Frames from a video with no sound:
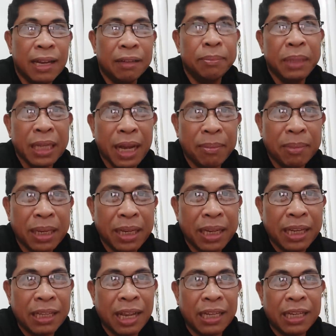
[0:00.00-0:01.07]
oh,
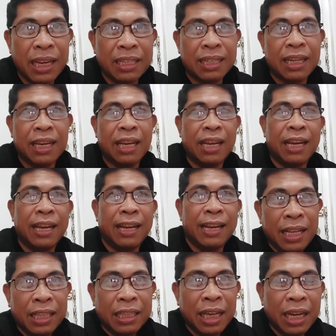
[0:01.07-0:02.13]
minamaliitan niya si
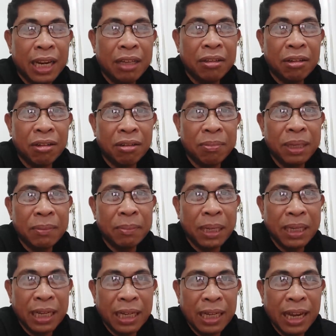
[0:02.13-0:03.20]
Senator Robin
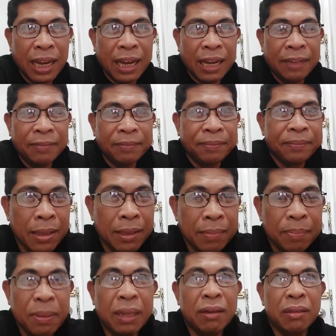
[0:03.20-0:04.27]
Padilla.
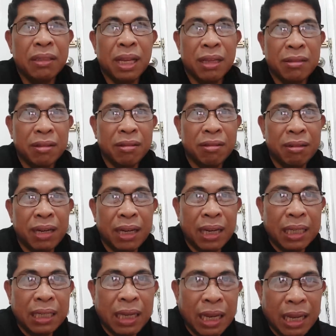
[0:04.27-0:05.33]
Pero sa totoo lang
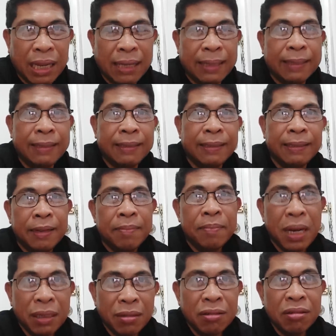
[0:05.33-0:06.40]
niya,
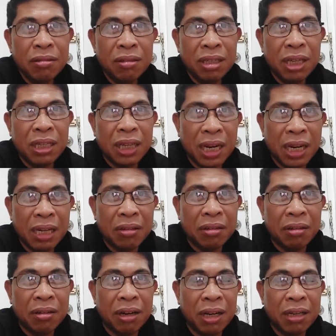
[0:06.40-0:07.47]
marunong si
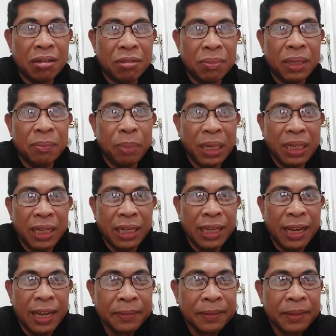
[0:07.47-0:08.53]
Senator ah, Robin
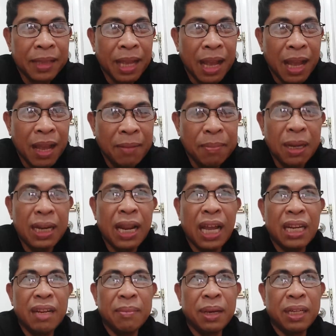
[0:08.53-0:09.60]
Padilla.
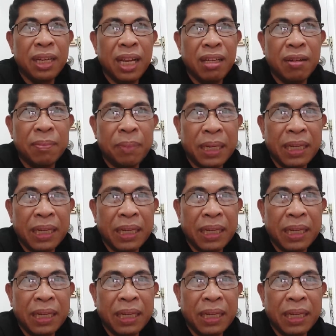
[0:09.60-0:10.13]
Malalim niya yung